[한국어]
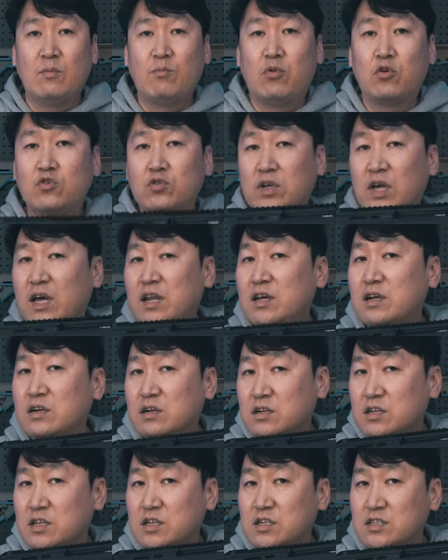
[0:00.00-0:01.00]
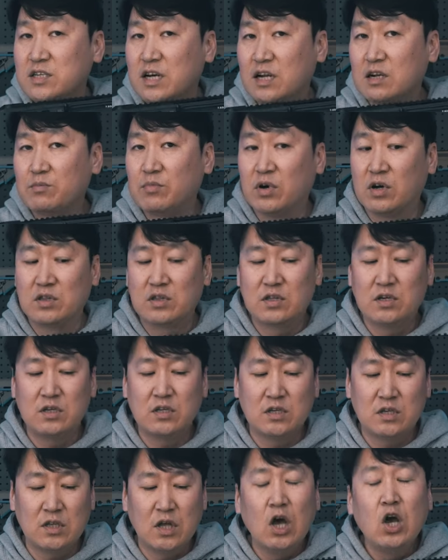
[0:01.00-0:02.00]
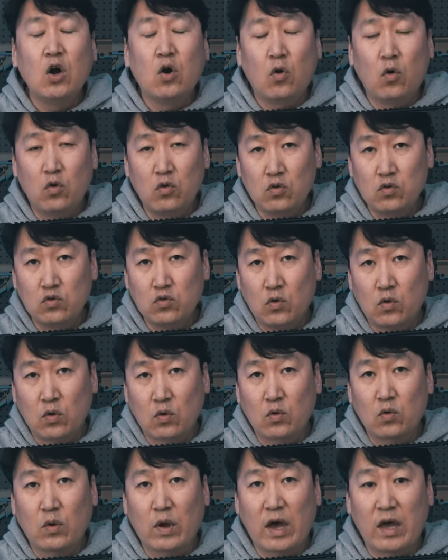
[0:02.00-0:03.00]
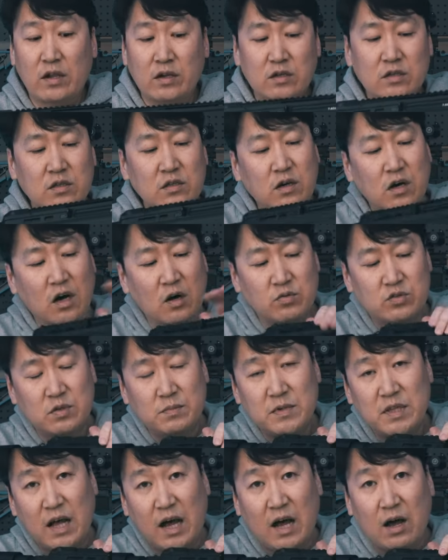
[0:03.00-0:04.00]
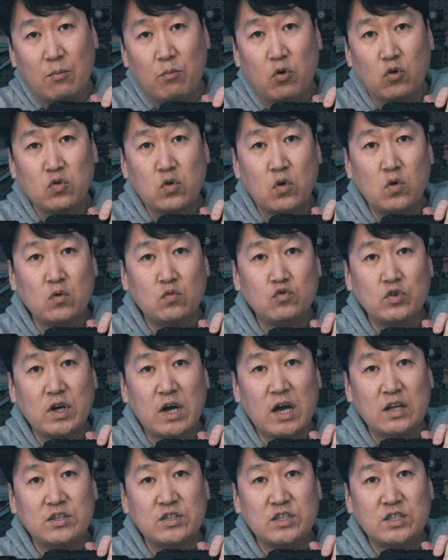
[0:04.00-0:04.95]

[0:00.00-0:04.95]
볼트 캐리어를 늘리지 않은 버튼은 오른쪽에는 없습니다. 보통 우리가